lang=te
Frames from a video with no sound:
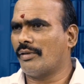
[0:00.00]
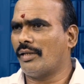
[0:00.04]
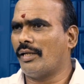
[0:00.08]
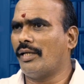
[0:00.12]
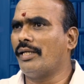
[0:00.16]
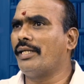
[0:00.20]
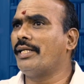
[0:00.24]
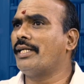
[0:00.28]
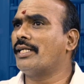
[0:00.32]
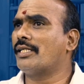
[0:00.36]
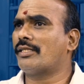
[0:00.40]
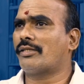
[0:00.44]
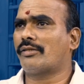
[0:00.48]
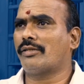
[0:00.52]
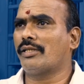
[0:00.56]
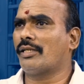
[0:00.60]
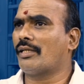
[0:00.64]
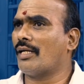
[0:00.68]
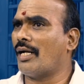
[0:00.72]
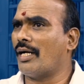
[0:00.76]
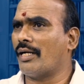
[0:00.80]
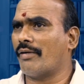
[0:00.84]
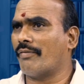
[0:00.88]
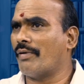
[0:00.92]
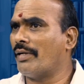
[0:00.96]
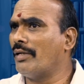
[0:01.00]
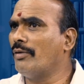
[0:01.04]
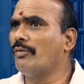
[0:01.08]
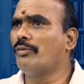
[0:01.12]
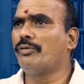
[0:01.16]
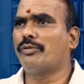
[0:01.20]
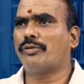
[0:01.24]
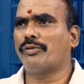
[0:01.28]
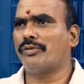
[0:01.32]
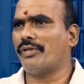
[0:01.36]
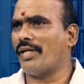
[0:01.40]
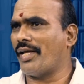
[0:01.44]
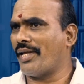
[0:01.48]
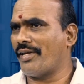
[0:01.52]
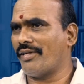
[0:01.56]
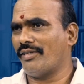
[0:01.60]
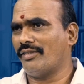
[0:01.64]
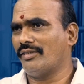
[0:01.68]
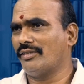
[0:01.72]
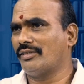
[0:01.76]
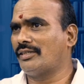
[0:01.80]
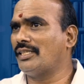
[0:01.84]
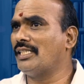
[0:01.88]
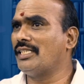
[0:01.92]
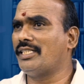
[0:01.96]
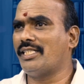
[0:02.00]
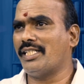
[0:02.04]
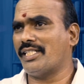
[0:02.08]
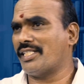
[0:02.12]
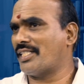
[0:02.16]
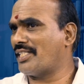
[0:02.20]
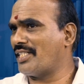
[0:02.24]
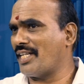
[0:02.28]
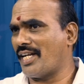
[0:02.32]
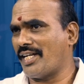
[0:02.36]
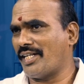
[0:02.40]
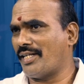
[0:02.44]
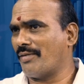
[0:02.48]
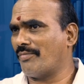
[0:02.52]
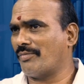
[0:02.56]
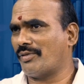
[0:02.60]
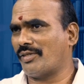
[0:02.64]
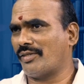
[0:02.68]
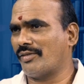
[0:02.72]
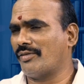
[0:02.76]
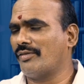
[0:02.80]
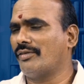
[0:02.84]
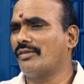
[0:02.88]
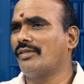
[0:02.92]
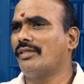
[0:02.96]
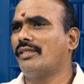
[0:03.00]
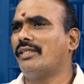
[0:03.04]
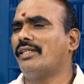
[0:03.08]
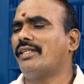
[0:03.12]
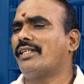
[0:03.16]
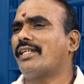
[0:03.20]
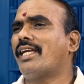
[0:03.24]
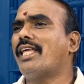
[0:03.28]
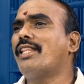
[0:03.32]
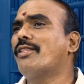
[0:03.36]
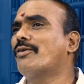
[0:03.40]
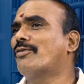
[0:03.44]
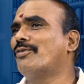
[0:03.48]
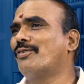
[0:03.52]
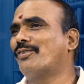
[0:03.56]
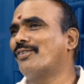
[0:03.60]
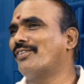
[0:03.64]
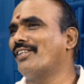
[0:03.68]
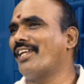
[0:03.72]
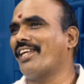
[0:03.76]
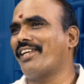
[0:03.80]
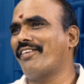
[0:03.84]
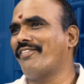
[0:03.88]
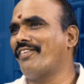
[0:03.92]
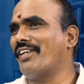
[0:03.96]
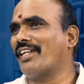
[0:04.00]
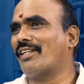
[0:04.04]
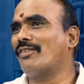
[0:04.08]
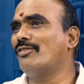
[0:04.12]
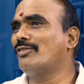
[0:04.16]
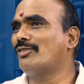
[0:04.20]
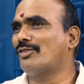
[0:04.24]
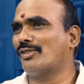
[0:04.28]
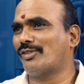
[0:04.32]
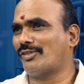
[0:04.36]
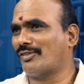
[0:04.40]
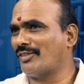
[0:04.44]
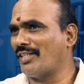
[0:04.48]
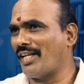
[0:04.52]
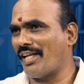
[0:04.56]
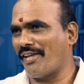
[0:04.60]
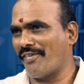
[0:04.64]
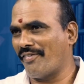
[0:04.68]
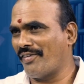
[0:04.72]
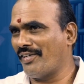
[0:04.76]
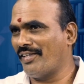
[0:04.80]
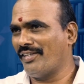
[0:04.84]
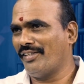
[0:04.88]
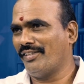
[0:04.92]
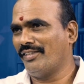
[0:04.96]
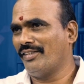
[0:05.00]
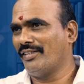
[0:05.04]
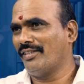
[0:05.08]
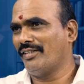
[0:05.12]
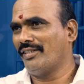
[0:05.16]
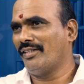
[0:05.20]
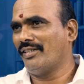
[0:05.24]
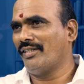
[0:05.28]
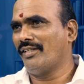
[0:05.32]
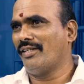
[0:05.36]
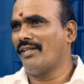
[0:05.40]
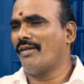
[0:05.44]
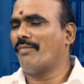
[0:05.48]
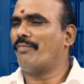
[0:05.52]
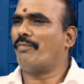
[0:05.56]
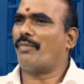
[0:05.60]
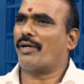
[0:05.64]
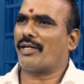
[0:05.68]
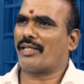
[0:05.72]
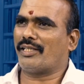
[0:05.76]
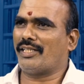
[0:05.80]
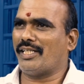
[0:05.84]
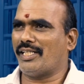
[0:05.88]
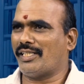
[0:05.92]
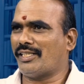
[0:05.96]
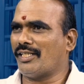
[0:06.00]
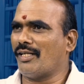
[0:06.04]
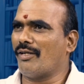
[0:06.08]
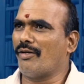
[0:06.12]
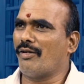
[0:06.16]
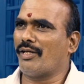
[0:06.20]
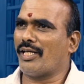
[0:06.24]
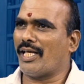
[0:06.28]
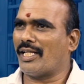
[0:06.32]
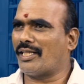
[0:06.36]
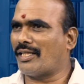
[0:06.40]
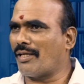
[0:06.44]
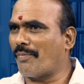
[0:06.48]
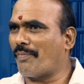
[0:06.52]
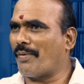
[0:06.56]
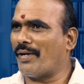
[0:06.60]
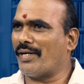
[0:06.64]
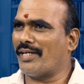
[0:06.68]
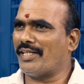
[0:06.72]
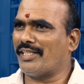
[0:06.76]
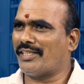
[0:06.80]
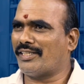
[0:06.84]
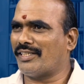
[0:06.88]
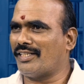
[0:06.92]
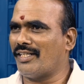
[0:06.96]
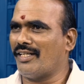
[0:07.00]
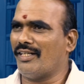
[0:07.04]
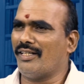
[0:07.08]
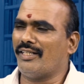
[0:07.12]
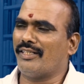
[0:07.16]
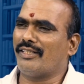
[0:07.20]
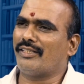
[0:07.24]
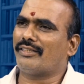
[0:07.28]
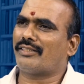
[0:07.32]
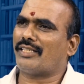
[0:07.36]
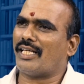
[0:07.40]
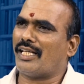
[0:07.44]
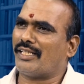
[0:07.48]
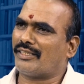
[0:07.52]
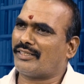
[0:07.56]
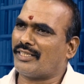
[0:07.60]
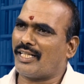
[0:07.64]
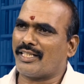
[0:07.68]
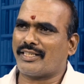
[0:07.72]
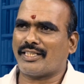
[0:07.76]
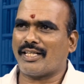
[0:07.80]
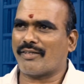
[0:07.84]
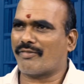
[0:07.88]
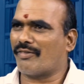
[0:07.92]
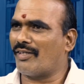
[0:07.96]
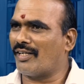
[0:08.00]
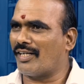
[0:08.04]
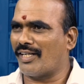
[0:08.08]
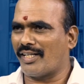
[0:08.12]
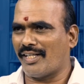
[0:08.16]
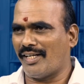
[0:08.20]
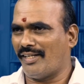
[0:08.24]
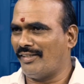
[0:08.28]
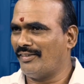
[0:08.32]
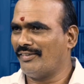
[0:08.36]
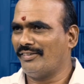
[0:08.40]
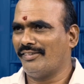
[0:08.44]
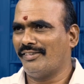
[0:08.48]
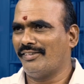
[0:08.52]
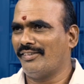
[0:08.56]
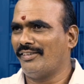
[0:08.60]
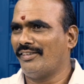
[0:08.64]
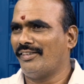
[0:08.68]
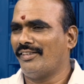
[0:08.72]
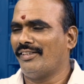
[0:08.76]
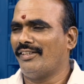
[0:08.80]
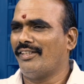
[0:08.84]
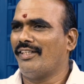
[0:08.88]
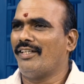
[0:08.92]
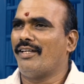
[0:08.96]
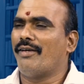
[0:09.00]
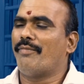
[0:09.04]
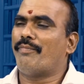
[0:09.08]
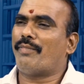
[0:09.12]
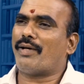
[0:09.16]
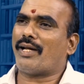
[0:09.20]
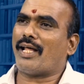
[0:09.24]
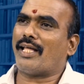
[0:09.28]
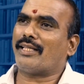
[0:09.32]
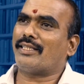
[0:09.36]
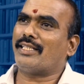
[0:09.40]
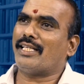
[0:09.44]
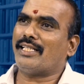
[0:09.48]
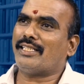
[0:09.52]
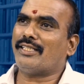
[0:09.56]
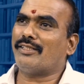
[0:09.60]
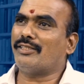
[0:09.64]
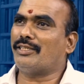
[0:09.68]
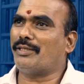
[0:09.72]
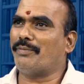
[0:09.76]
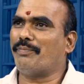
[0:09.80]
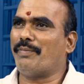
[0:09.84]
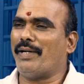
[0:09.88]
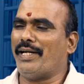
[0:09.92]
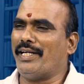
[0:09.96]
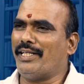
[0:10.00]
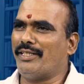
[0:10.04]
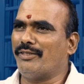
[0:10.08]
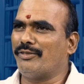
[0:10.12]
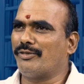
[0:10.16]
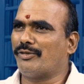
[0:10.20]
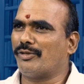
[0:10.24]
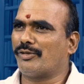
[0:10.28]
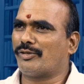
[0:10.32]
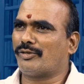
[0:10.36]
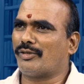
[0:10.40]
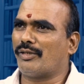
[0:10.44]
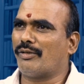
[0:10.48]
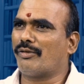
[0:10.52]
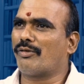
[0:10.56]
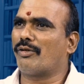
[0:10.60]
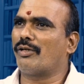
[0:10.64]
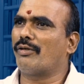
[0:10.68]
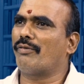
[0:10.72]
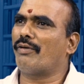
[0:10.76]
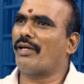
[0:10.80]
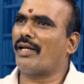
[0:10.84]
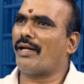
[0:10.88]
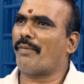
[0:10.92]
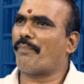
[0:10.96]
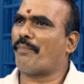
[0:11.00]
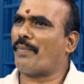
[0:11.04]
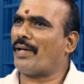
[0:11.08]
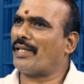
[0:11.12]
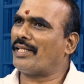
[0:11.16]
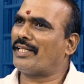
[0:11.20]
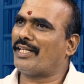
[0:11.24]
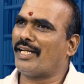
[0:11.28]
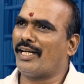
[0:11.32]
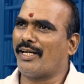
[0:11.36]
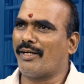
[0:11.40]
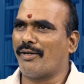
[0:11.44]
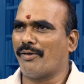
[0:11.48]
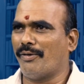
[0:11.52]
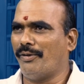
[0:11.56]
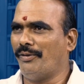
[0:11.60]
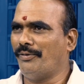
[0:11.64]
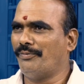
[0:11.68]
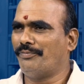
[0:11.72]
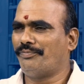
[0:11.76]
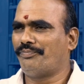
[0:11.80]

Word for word: ఎల్డిఎస్ ఇట్లాంటివన్నీ ఉంటున్నాయి సీజ్ చేసిన ఐటమ్స్ ఎందుకు ఉంటున్నాయి ఇవి ఎట్నుంచి వస్తున్నాయి ఇవి మన దేశంలో ఎంత పండించినా చాలా చాలా తక్కువ కదా మరి ఆ దేశం నుంచి బయట నుంచి వస్తున్న రెండు వేల పదిహేడులో